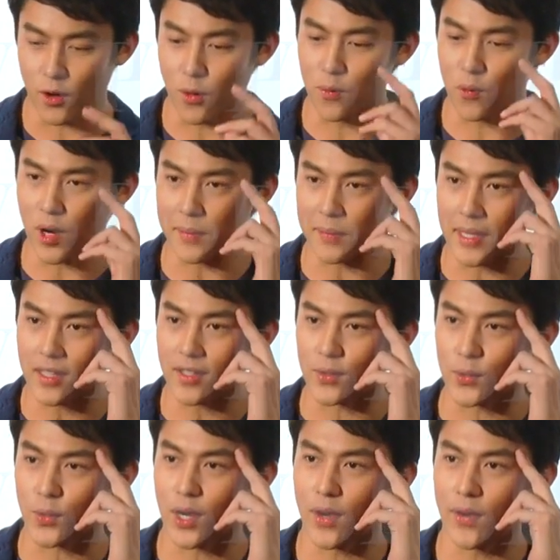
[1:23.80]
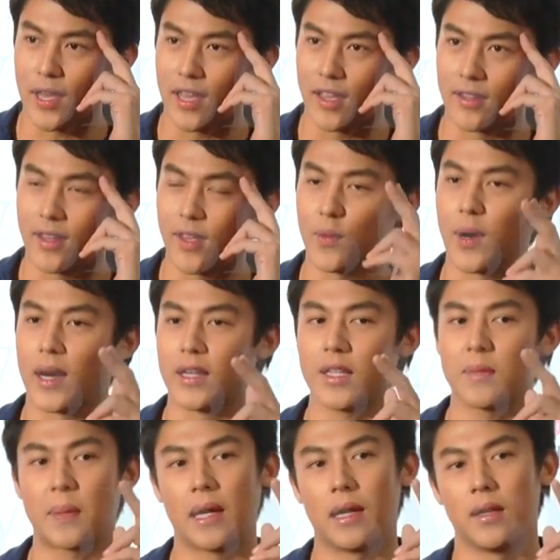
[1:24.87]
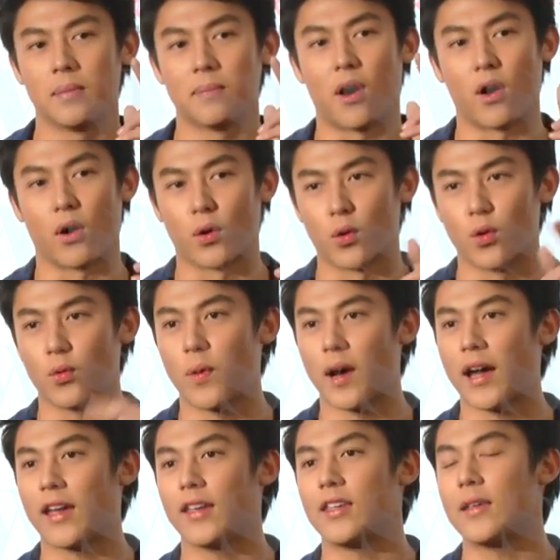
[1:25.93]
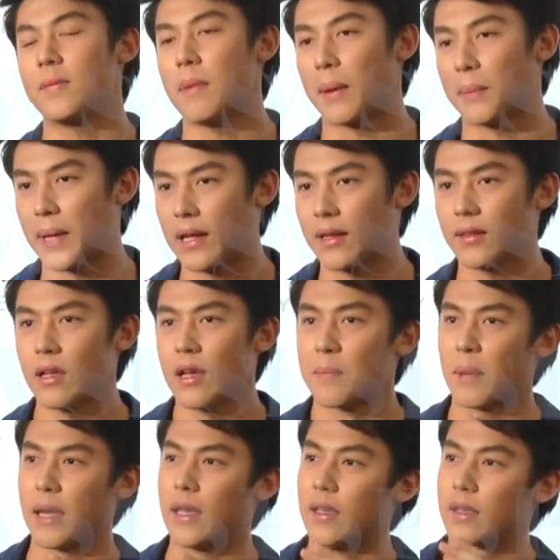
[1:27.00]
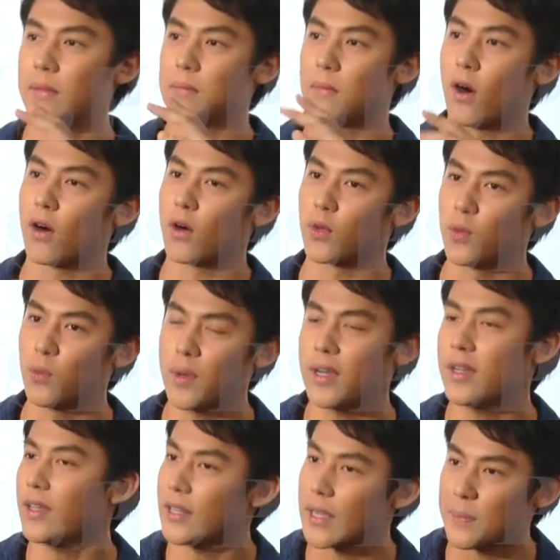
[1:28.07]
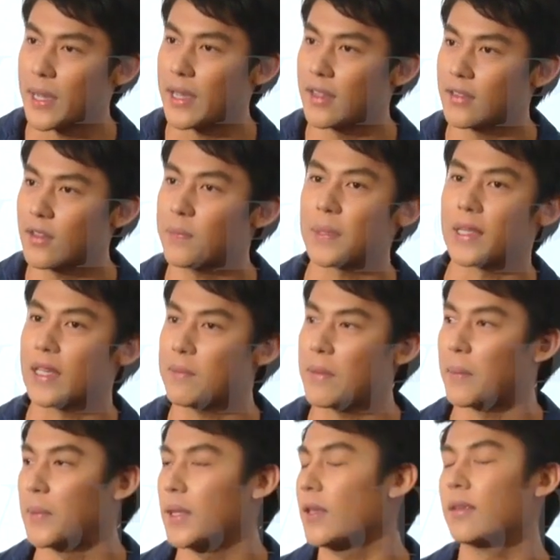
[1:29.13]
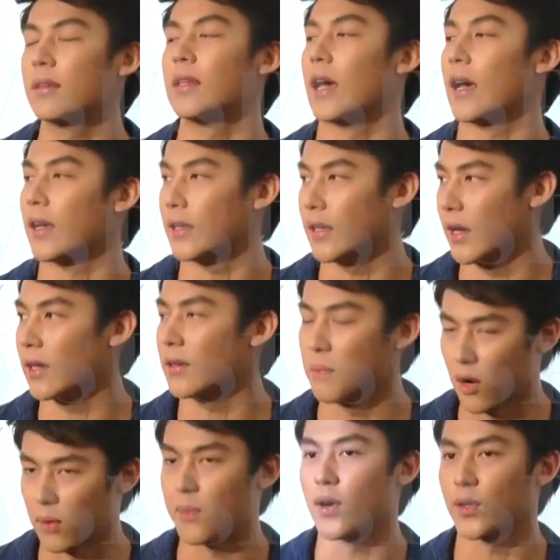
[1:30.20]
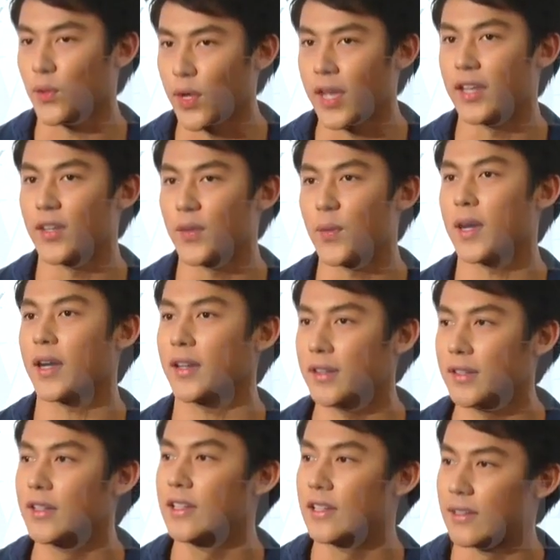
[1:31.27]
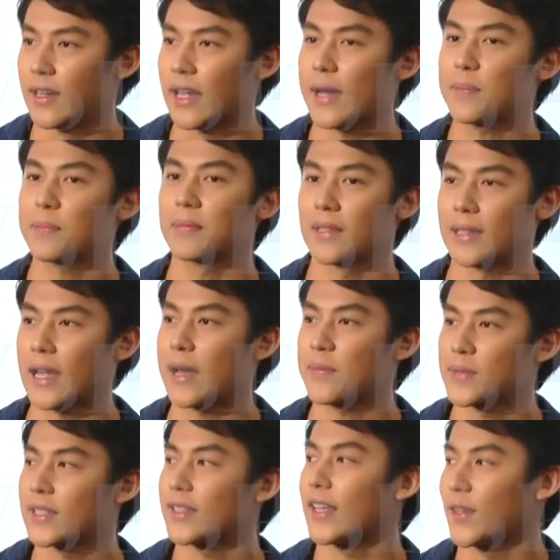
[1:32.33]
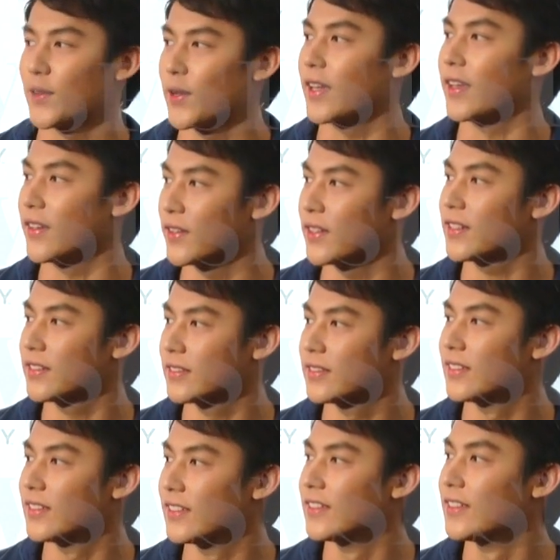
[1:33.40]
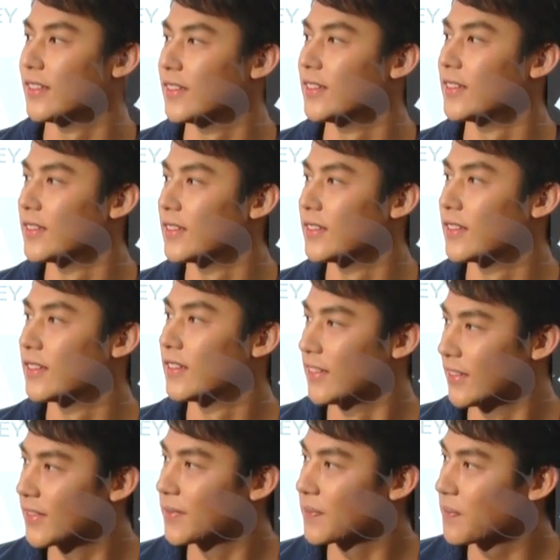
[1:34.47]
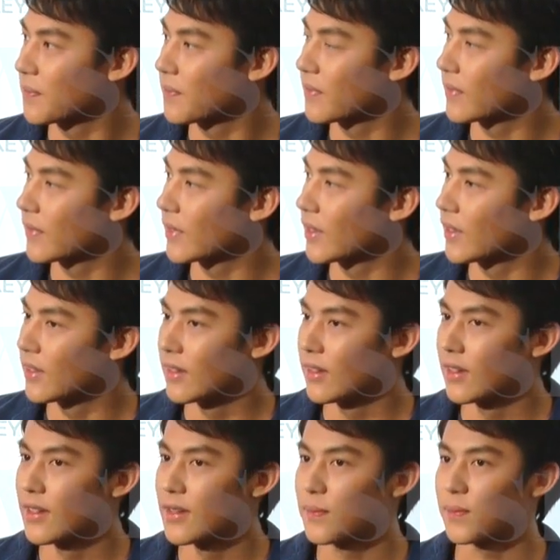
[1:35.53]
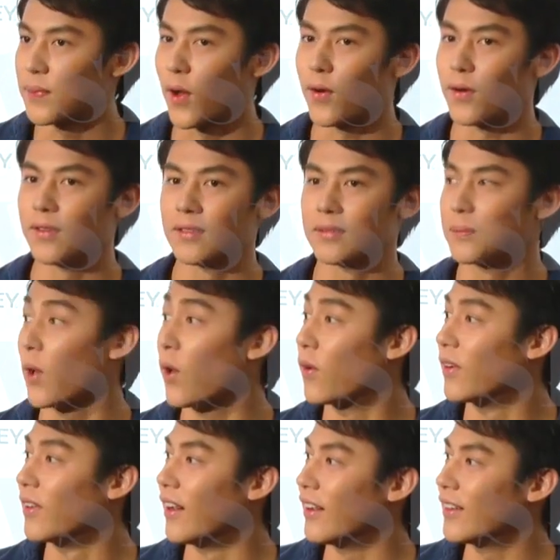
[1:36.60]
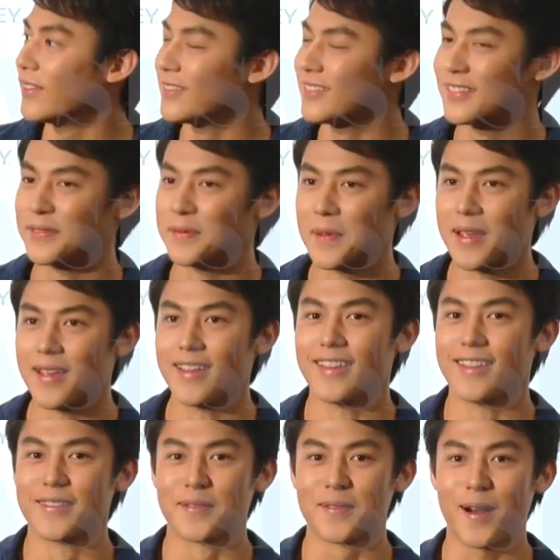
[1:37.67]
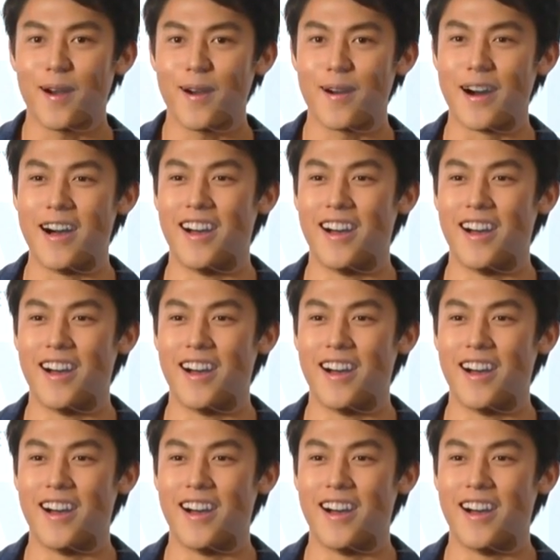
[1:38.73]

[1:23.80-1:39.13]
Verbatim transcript: คุมความคิดของตัวเราเองดีกว่าที่จะไปบอกคนนู้นว่าให้คิดแบบนั้น ไปมองคนนู้นว่าเอ้ยทำไมต้องไปคิดแบบนี้อย่าอย่า มองมองตัวเองดีกว่าระงับระงับสติตัวเองแหละมองว่าเหมือนเราปรุงปรุงอะไรสักอย่างหนึ่งอะไรอย่างเงี้ยปรุงปรุงเหรอปรงก็